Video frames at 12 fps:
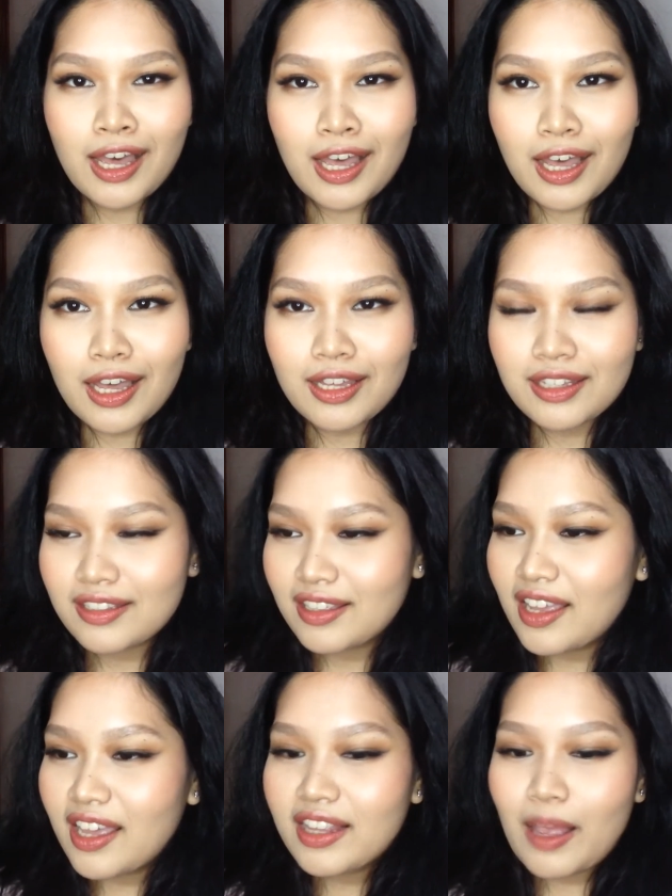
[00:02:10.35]
Ha!
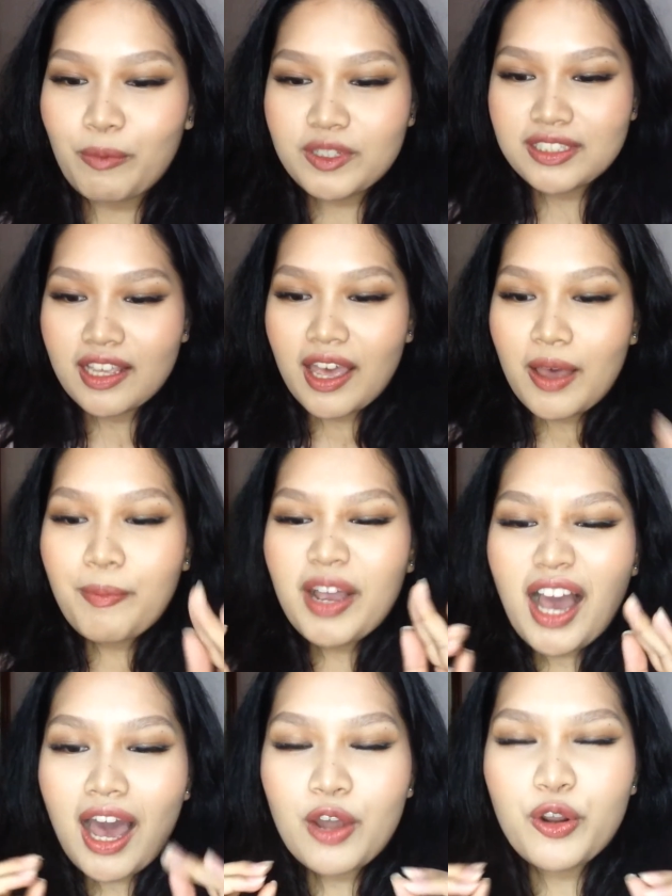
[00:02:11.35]
Tapos,
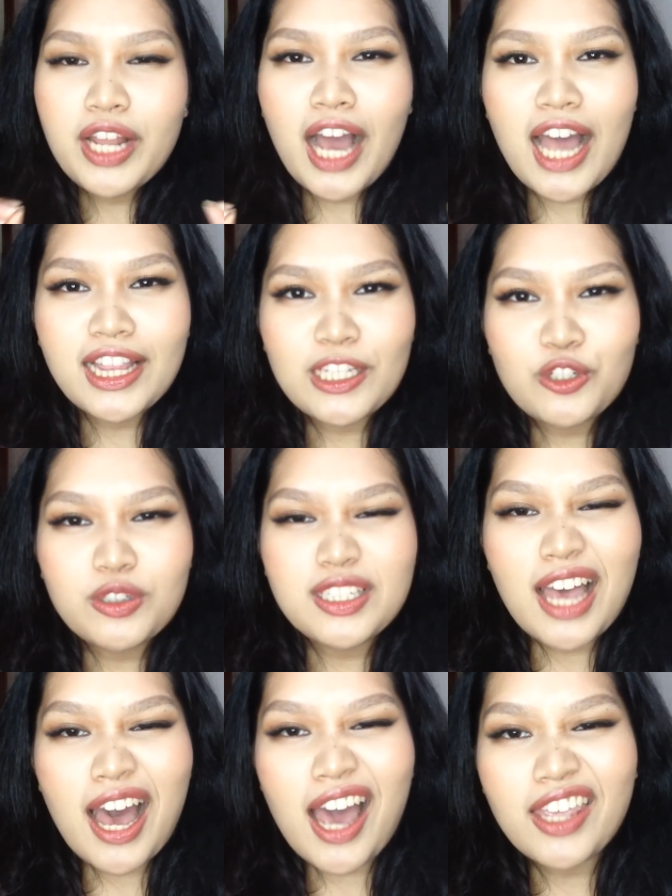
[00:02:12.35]
magkakaroon ng attitude
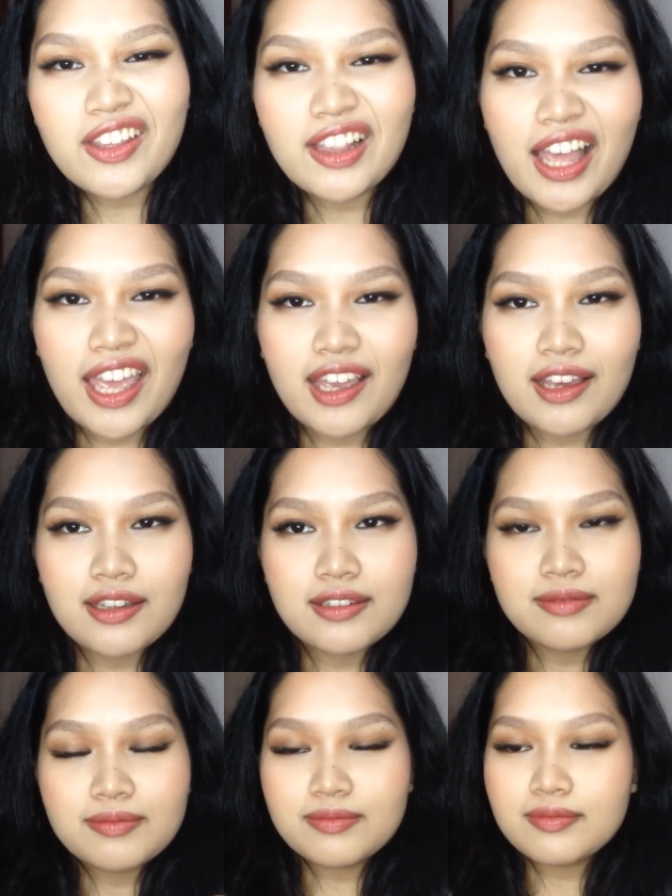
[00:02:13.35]
sa how you like.
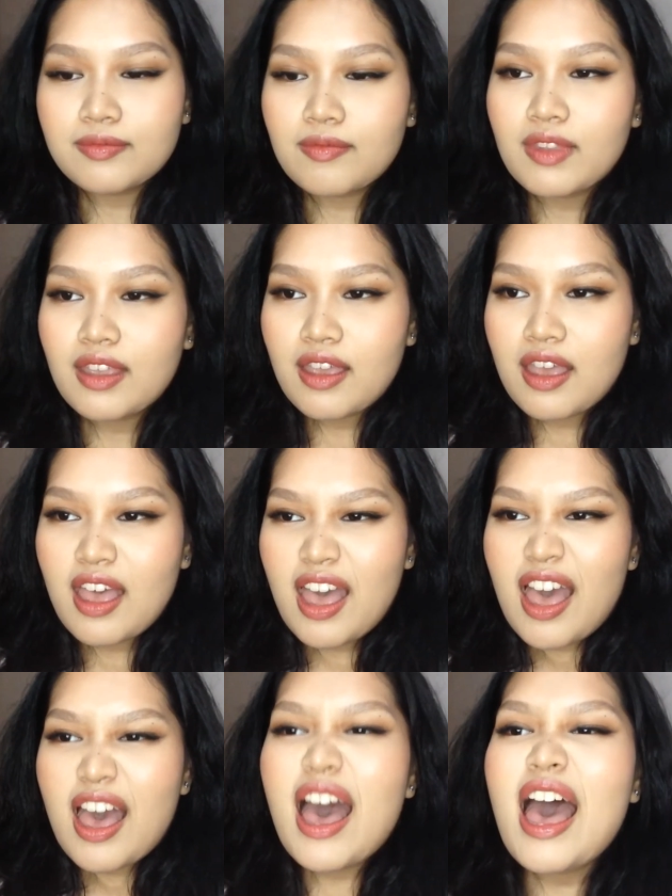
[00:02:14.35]

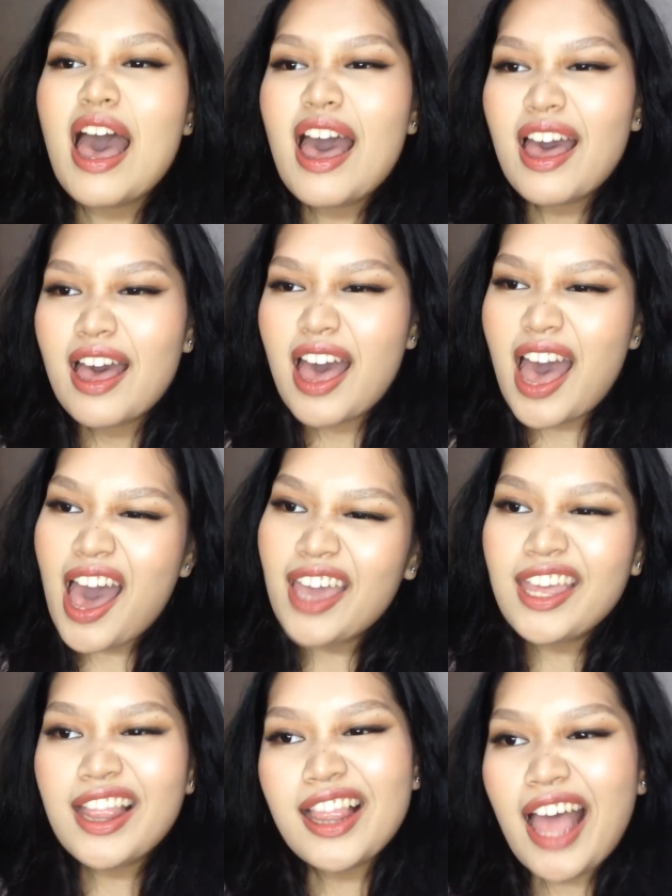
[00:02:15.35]
Ha! How
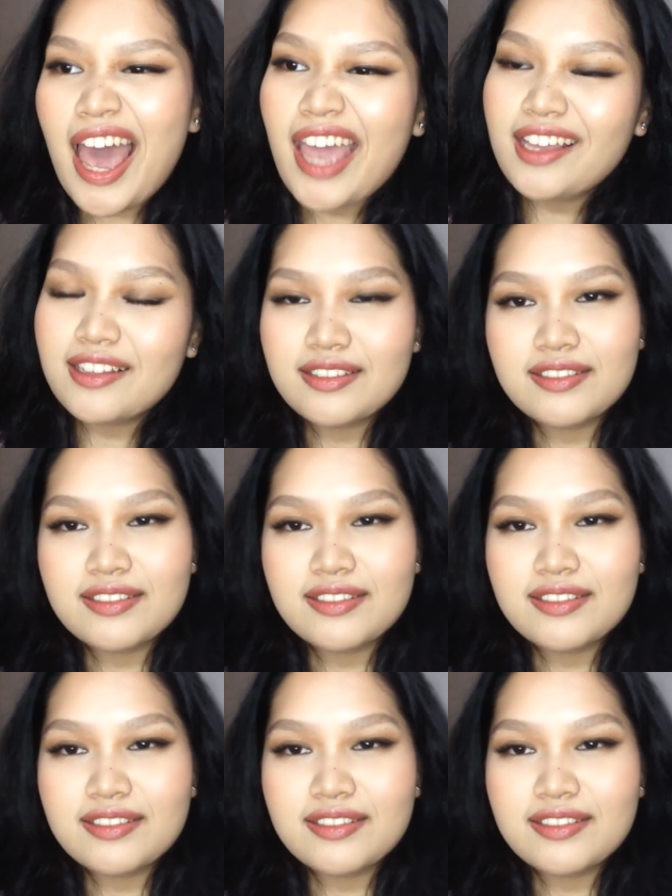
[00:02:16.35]
you like!